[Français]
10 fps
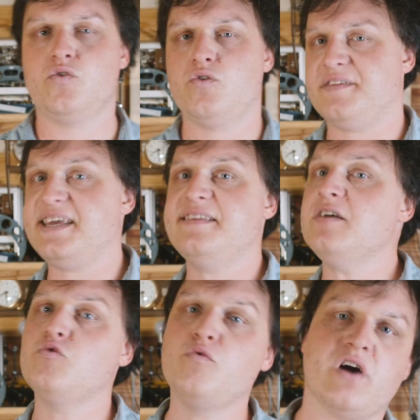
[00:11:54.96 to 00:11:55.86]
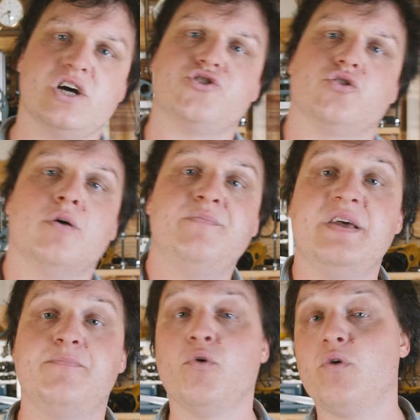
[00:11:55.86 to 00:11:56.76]
Sur certains ouvrages, comme
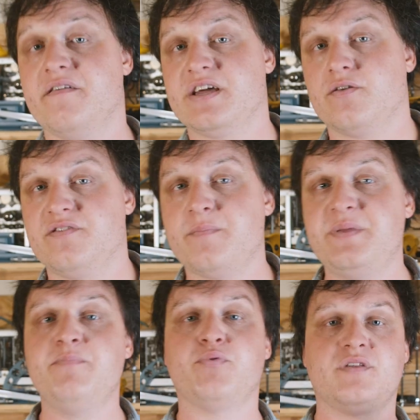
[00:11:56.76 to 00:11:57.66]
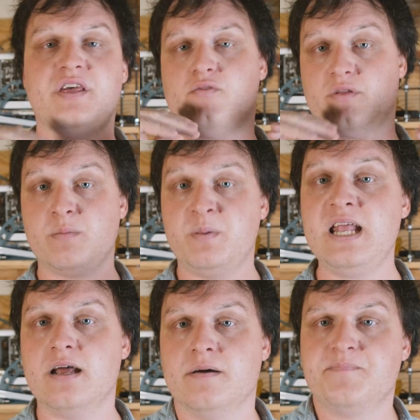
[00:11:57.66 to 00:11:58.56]
des ponts avec un tapis posé sur des
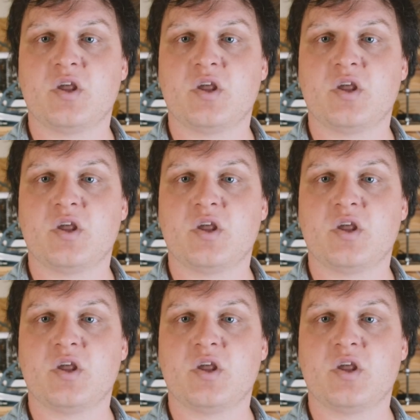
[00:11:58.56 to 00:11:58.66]
piles,